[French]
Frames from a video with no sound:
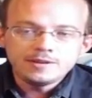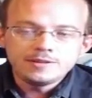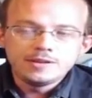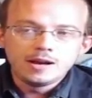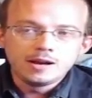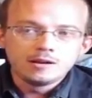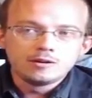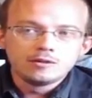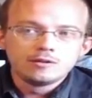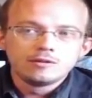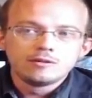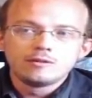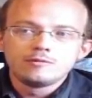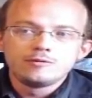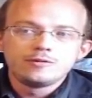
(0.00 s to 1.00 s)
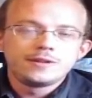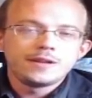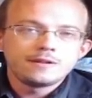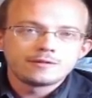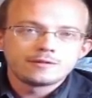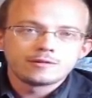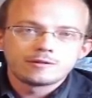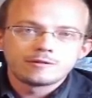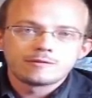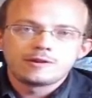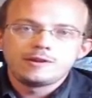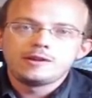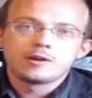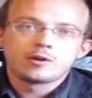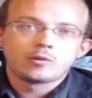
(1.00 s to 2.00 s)
Il y a euh, une dette
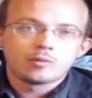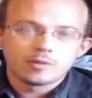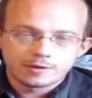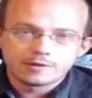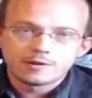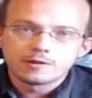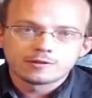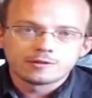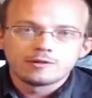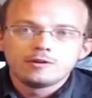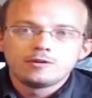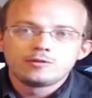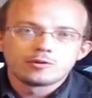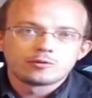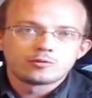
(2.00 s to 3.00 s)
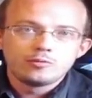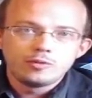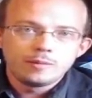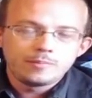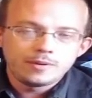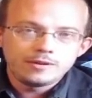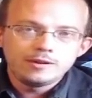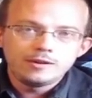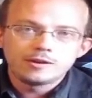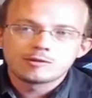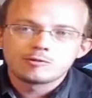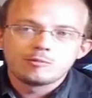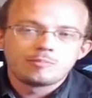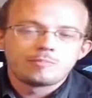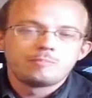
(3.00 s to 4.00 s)
qui est croissante dans tous les pays
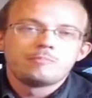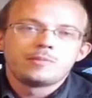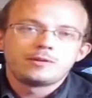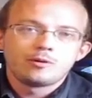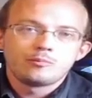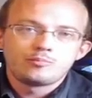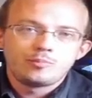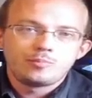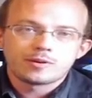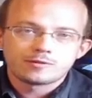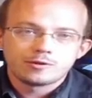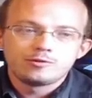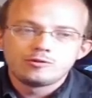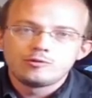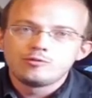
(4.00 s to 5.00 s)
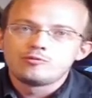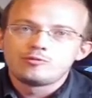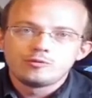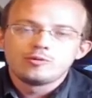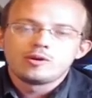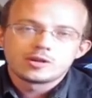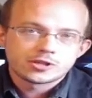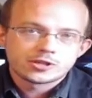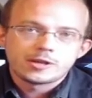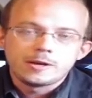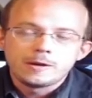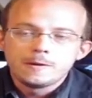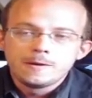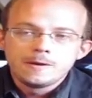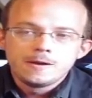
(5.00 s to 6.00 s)
que maintenant plus personne ne veut
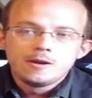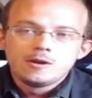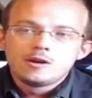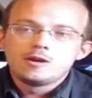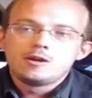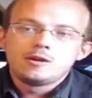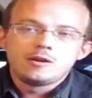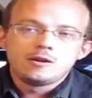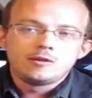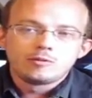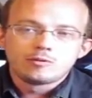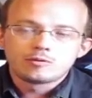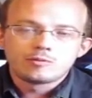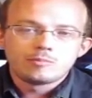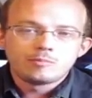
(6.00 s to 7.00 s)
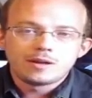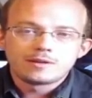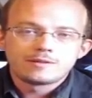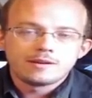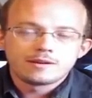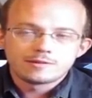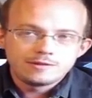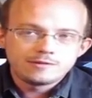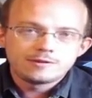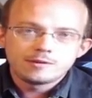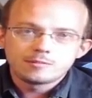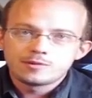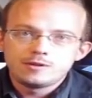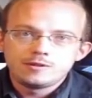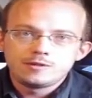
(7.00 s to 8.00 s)
acheter. Et donc bah, c'est un
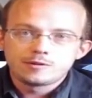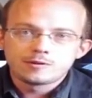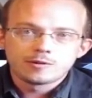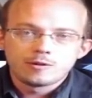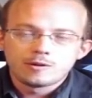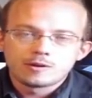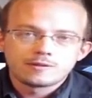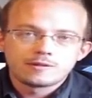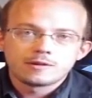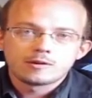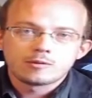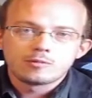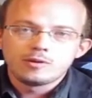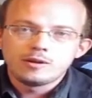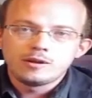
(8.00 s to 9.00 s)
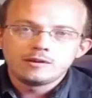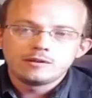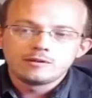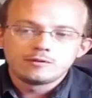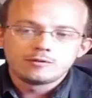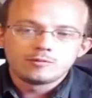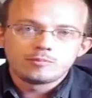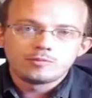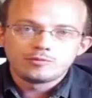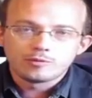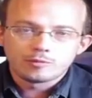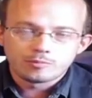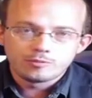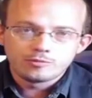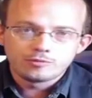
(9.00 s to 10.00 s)
système qui tend à s'écrouler de
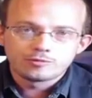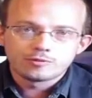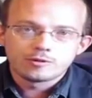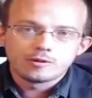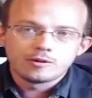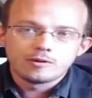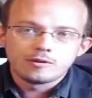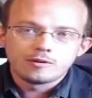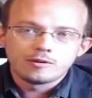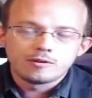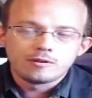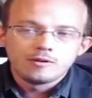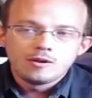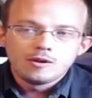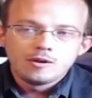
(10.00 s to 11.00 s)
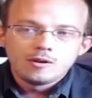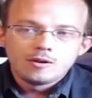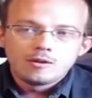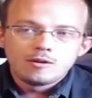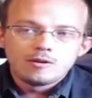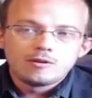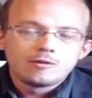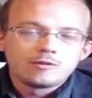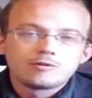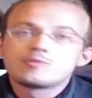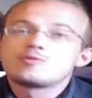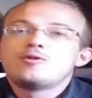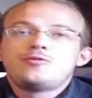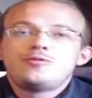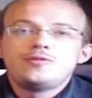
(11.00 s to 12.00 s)
plus en plus,
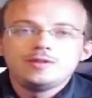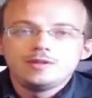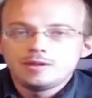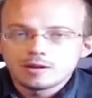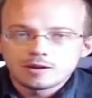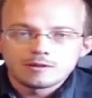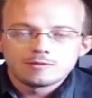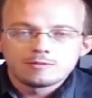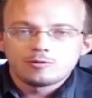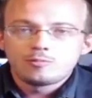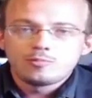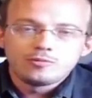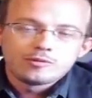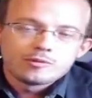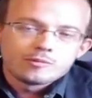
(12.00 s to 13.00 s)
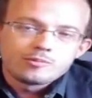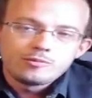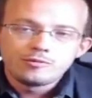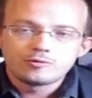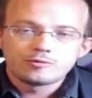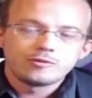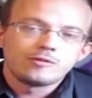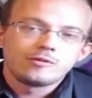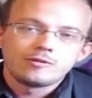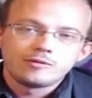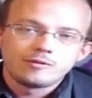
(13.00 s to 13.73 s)
se finir de plus en plus